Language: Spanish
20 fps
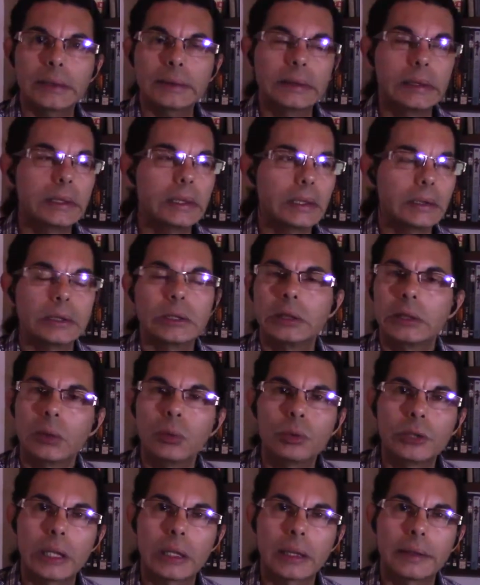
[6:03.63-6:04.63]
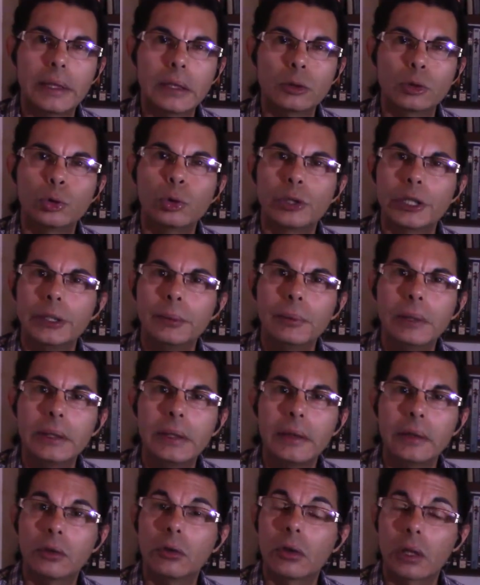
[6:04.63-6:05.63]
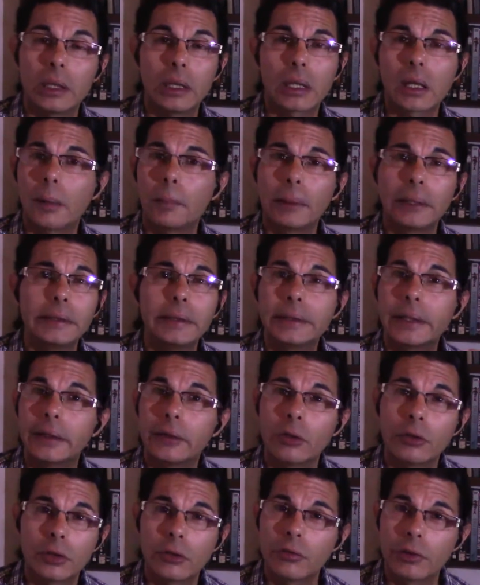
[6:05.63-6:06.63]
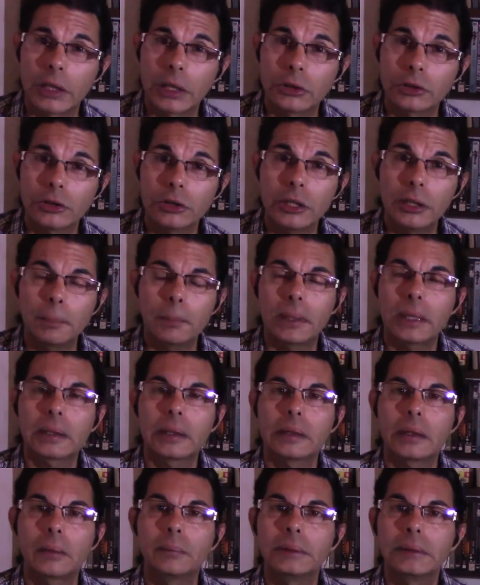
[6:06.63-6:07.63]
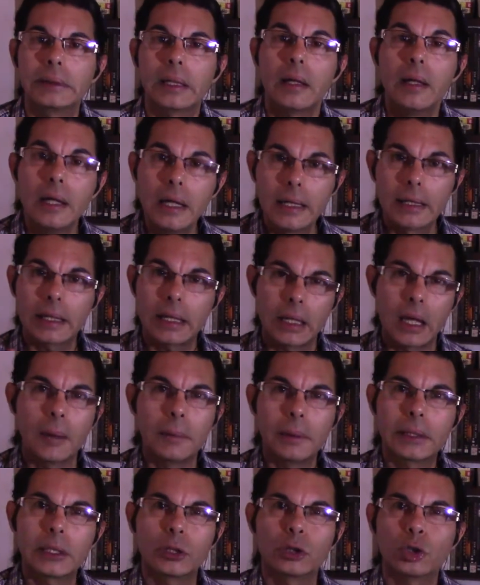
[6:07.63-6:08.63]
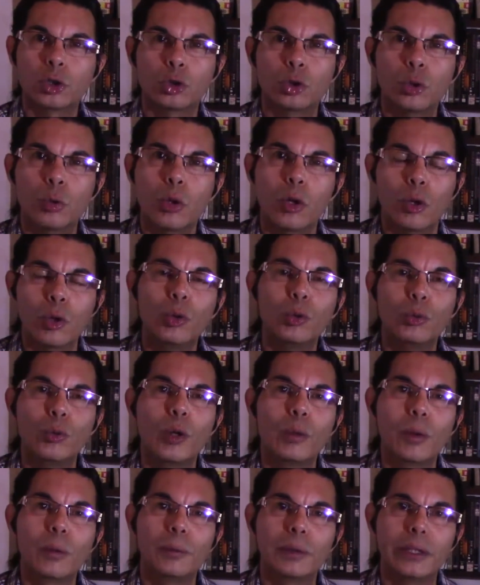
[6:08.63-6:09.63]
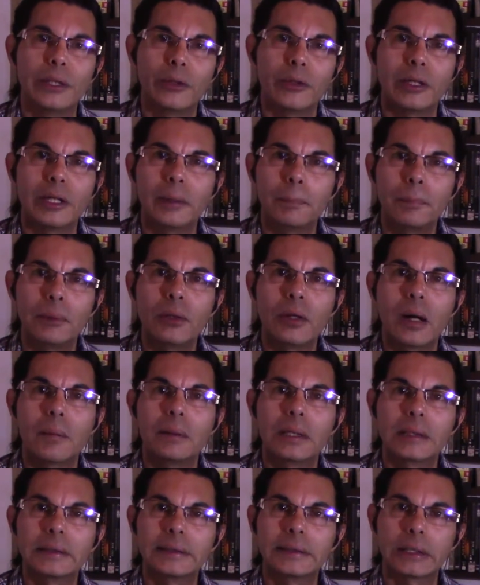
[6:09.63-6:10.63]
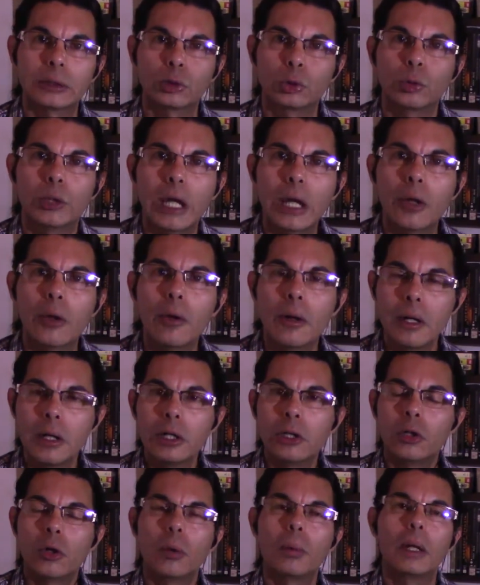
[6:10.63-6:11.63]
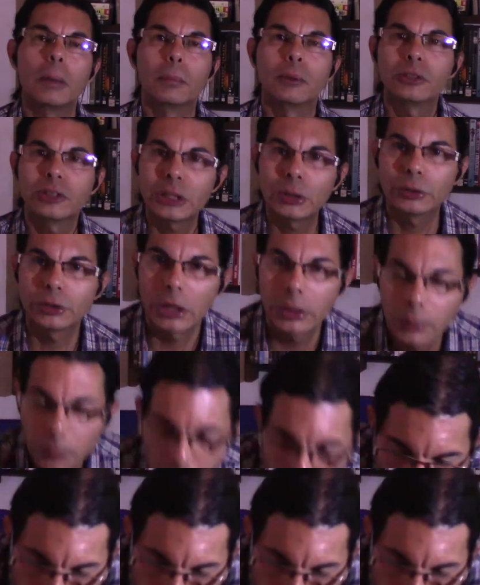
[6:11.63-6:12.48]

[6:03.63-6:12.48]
Así que si te gusta el canal, suscríbete y toca la campanita de notificaciones para que te avise cada vez que yo subo un nuevo video. Espero haberles ayudado. Nos vemos. chao chao